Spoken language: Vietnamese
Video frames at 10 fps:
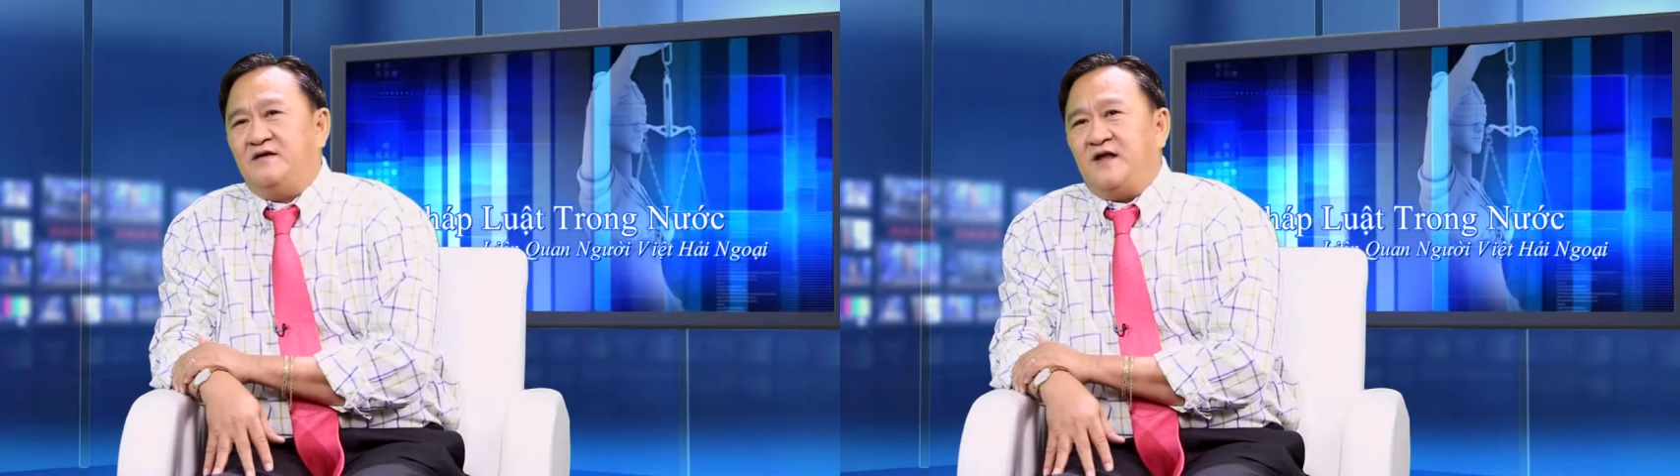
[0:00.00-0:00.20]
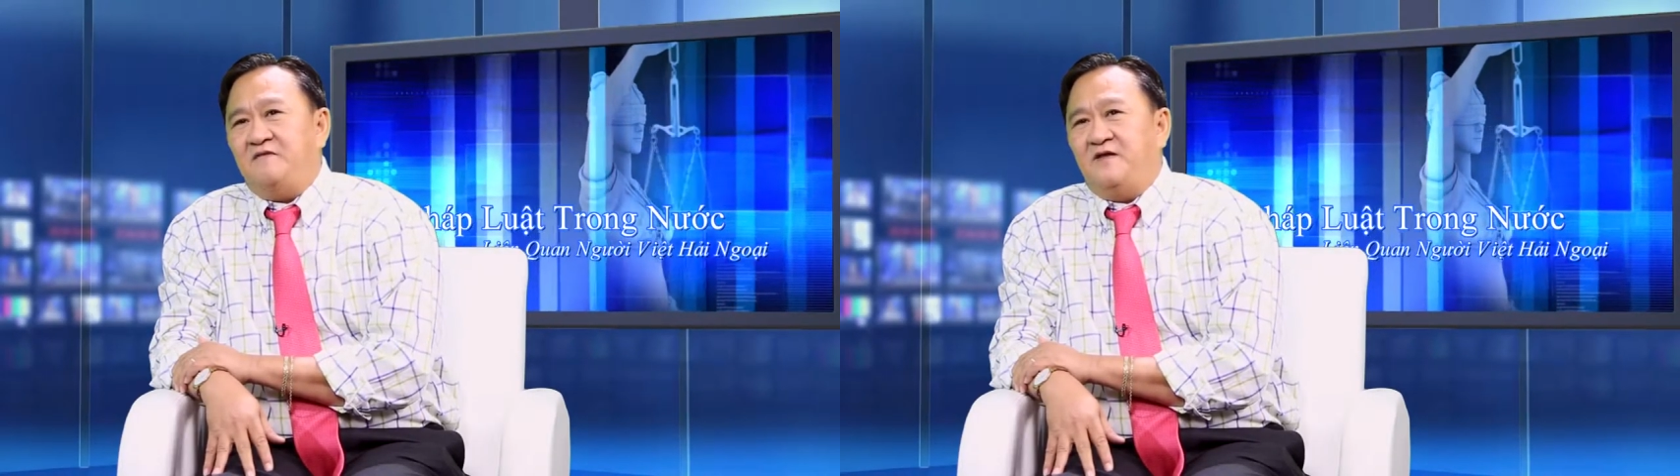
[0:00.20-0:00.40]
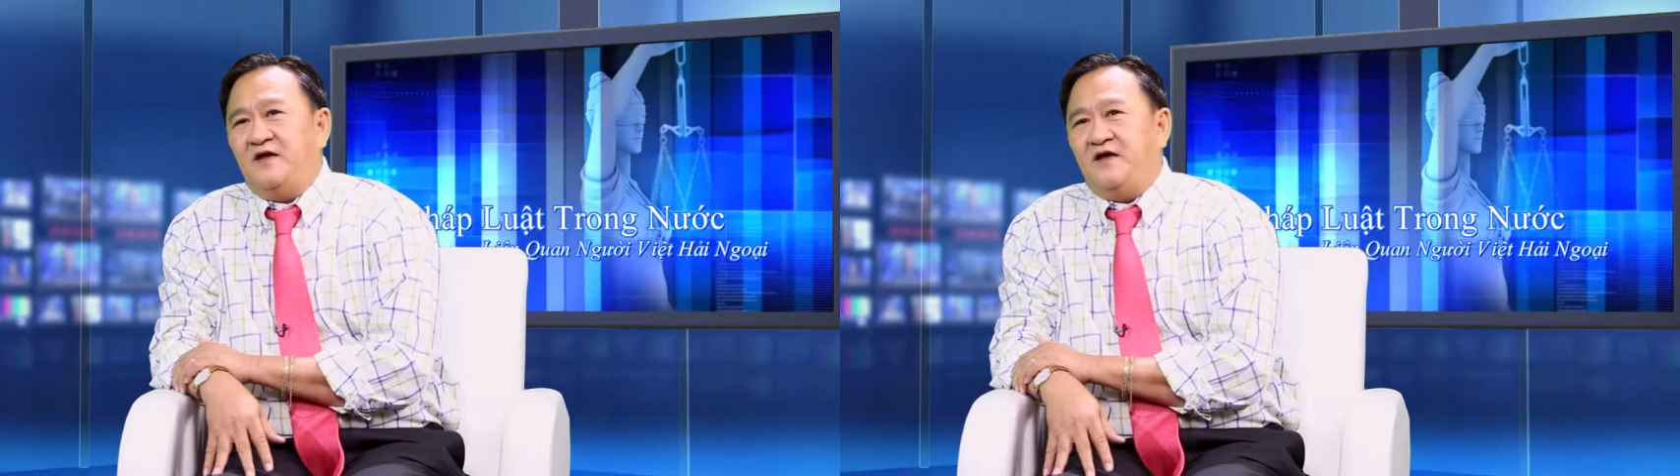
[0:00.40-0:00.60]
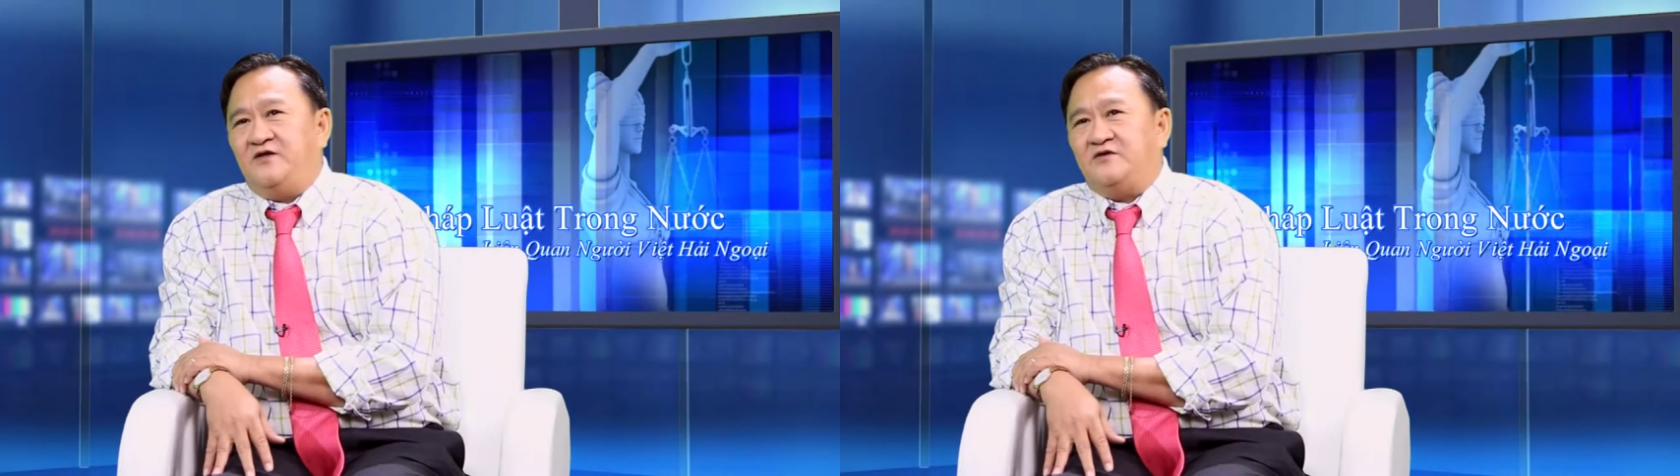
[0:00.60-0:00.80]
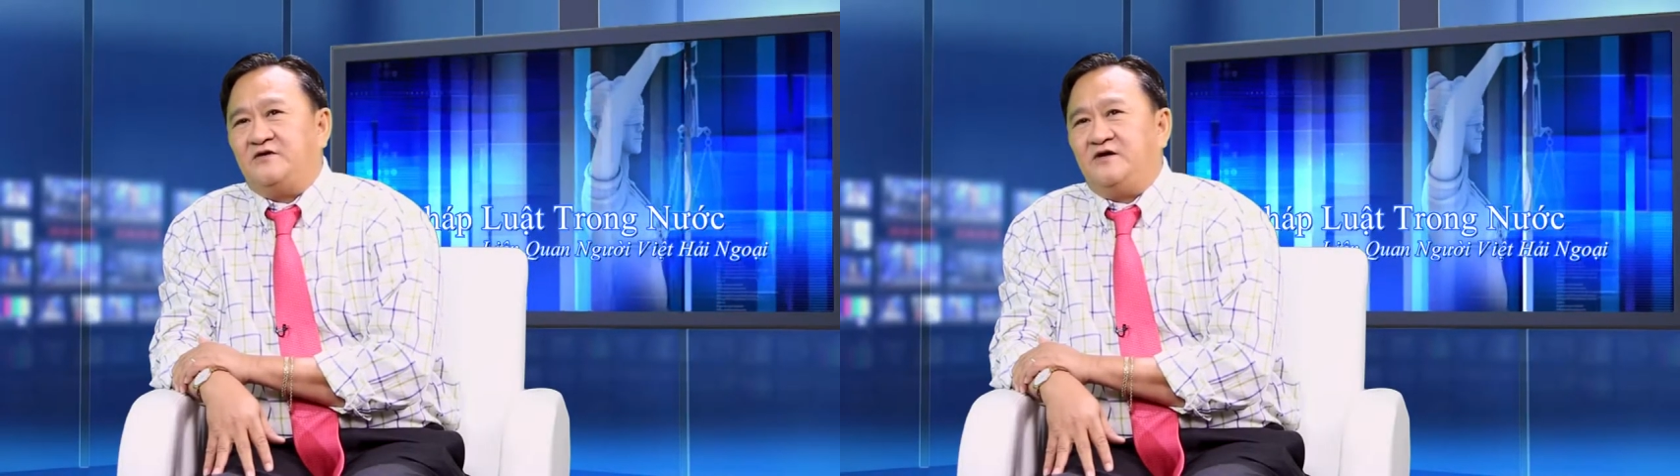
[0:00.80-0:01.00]
tại vì
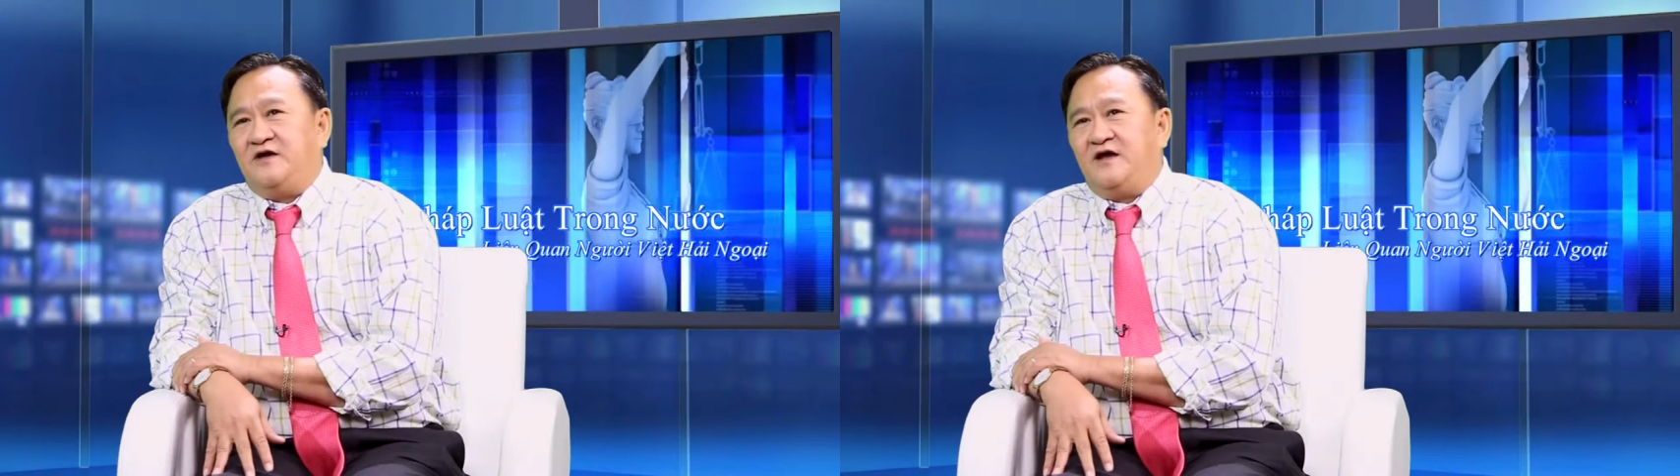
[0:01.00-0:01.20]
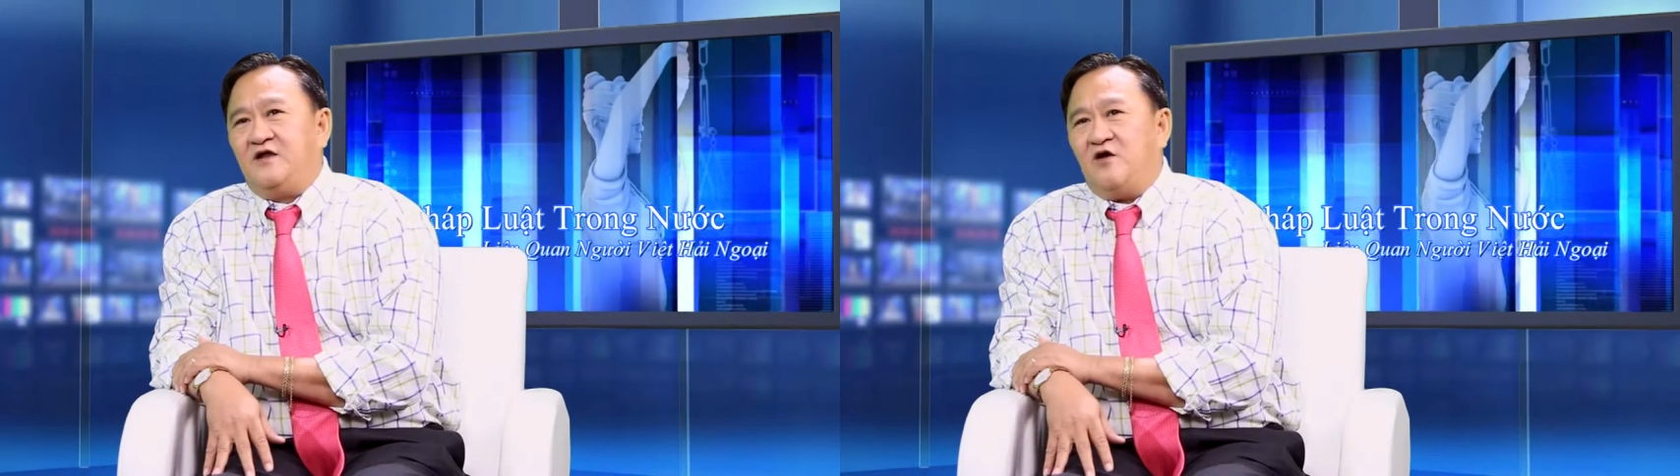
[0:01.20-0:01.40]
trước khi kết